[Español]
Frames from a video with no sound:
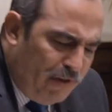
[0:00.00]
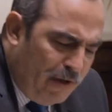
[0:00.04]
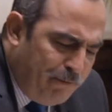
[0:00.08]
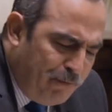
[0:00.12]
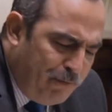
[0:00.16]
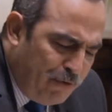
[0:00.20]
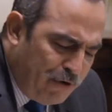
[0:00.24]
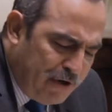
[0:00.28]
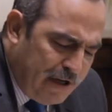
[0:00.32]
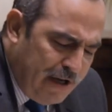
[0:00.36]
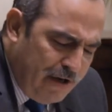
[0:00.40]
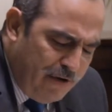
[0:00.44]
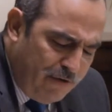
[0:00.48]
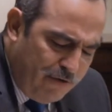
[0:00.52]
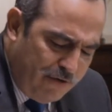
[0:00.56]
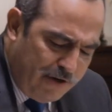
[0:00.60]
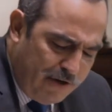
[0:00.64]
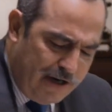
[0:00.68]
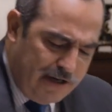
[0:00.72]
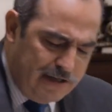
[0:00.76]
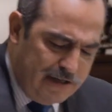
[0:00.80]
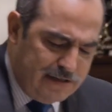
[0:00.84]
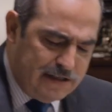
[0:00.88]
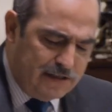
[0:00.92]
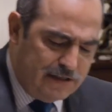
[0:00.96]
¿por qué no
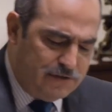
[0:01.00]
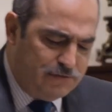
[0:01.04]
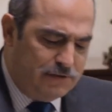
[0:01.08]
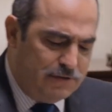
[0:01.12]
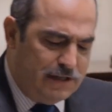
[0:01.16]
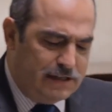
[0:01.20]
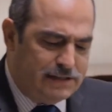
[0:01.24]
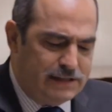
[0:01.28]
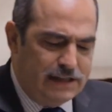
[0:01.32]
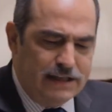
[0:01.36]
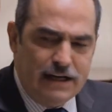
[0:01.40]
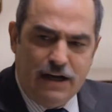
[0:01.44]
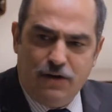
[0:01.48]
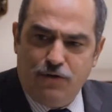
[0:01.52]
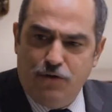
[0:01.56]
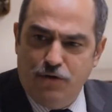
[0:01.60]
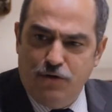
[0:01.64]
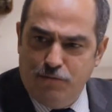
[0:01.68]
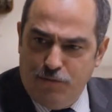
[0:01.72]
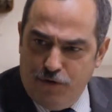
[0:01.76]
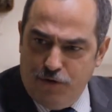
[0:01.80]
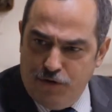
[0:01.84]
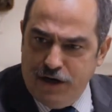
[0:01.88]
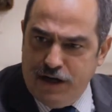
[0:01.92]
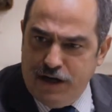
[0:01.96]
organizas una cena
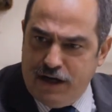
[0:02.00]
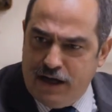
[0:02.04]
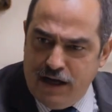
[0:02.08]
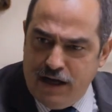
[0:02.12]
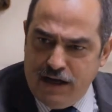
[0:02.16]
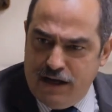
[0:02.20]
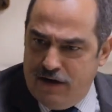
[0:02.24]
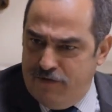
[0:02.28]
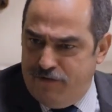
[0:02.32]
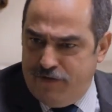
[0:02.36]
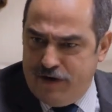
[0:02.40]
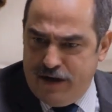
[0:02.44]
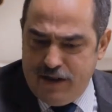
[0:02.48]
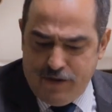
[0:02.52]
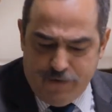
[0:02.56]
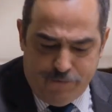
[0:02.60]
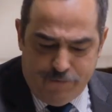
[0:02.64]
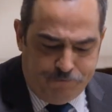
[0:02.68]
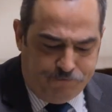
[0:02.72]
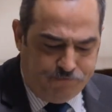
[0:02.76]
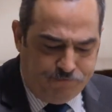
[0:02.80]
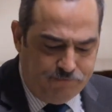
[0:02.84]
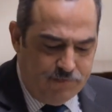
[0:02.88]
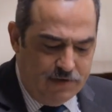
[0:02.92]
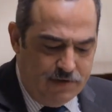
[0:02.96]
con Mónica y Alfredo?
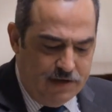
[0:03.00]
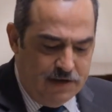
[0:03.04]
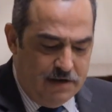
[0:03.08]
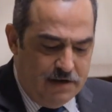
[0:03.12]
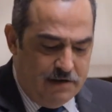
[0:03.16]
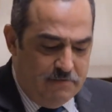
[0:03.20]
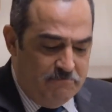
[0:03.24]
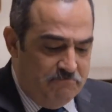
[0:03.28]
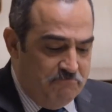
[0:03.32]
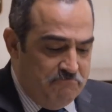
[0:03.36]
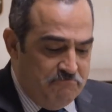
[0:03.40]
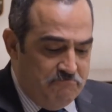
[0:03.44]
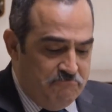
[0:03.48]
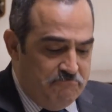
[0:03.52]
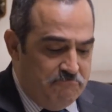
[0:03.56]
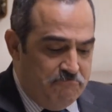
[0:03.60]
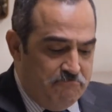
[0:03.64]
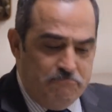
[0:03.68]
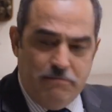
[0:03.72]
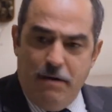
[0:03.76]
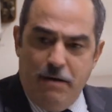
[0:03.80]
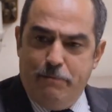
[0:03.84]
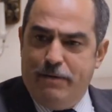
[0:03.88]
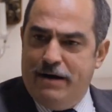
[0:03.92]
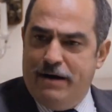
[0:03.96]

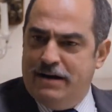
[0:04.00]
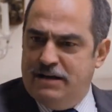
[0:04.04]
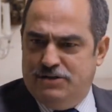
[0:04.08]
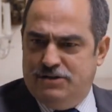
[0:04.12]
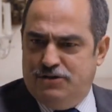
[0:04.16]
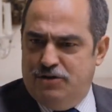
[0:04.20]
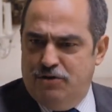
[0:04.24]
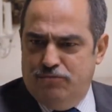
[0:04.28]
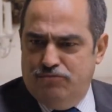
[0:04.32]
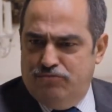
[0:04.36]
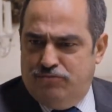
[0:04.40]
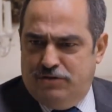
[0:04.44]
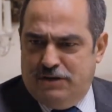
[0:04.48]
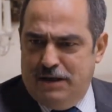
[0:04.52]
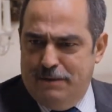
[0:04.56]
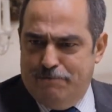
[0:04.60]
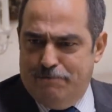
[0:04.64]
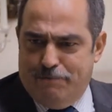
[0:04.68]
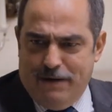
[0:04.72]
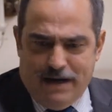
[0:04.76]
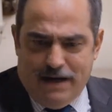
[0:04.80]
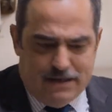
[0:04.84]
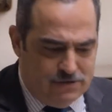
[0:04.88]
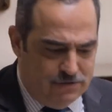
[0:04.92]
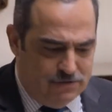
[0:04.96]
Me pareció un
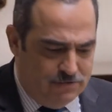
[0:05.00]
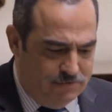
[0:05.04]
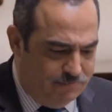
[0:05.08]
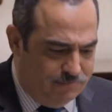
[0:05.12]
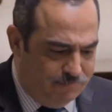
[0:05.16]
tipazo.